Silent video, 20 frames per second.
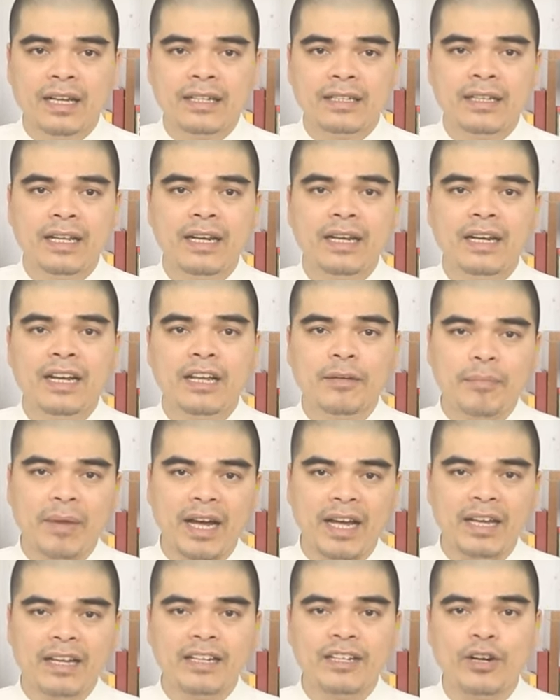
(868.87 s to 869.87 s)
nên lễ
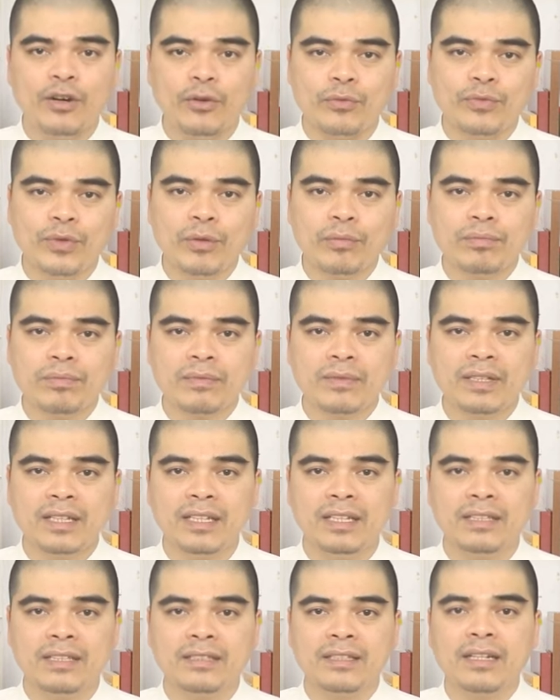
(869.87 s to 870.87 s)
bái cầu phúc
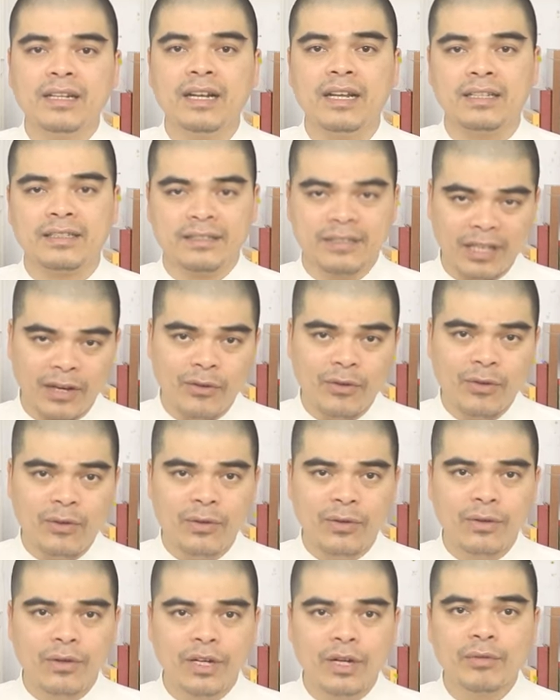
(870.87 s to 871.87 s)
thì rất là xấu,
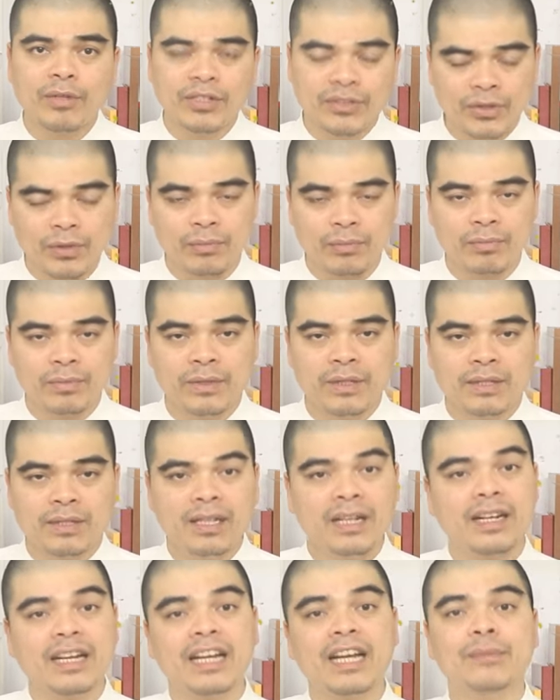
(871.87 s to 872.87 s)
không nên dùng.
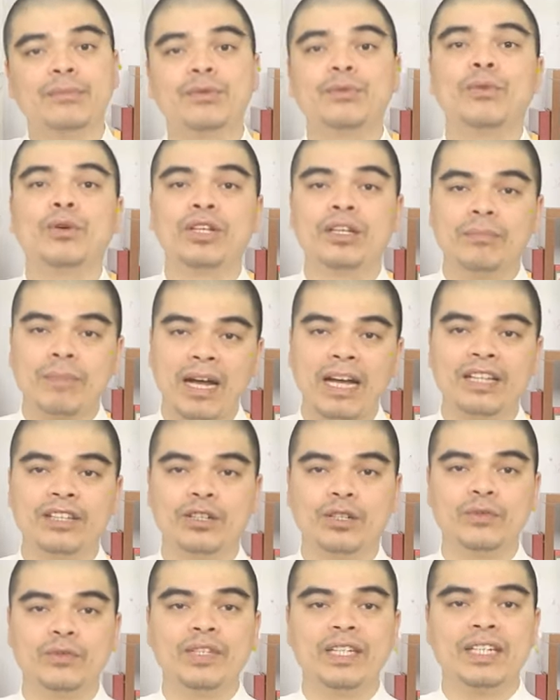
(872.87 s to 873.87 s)
Tức là cái ngày mùng 4 tháng 3
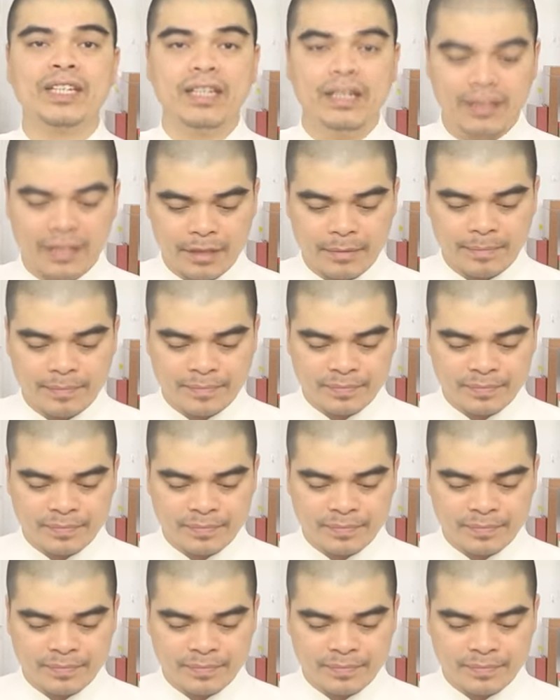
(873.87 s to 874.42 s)
thì quý vị kiêng nhé.